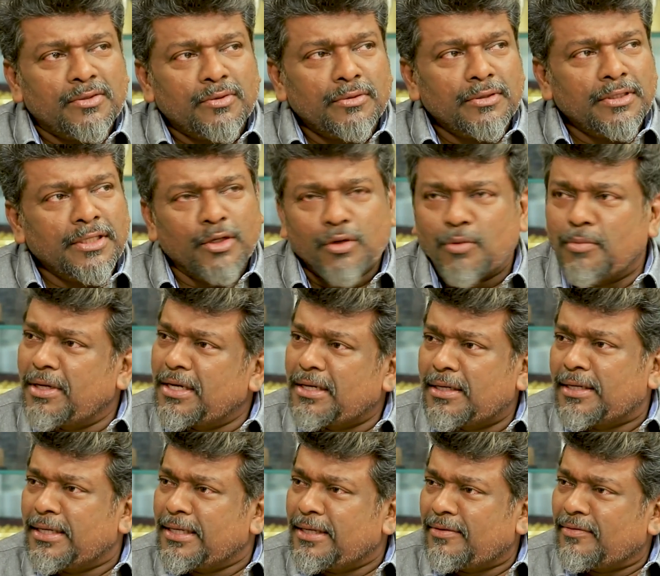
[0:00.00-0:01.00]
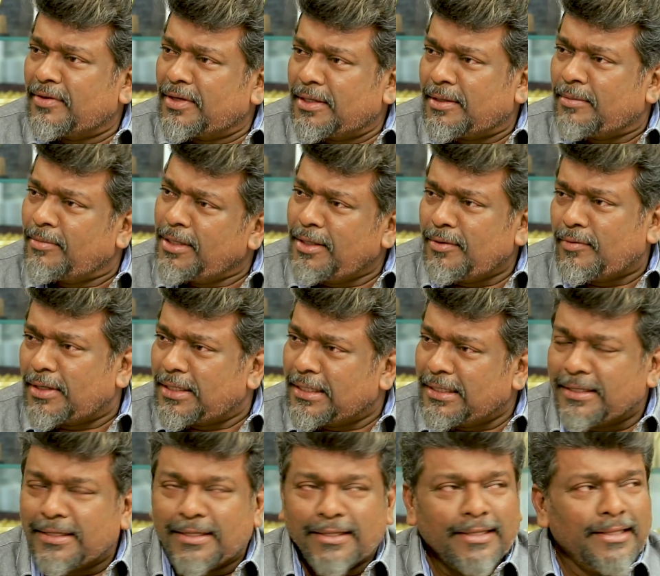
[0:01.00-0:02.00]
ஒரு ஹீரோ மாதிரி இருக்கான் அவன் அப்படின்னு
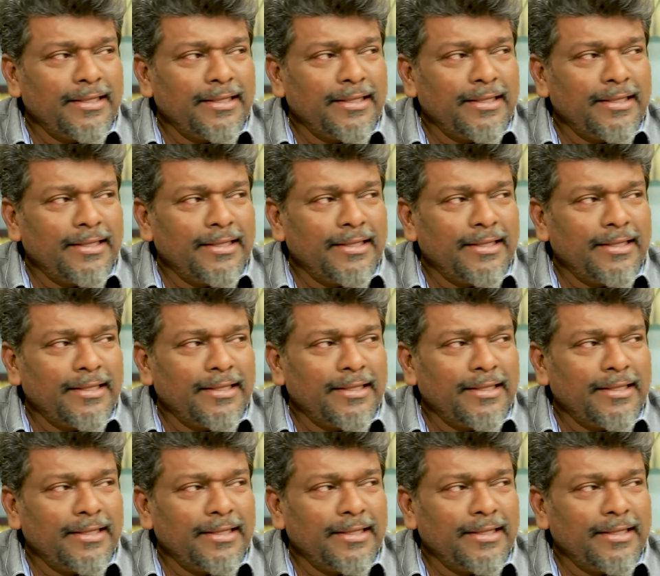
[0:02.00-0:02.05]
வானுங்க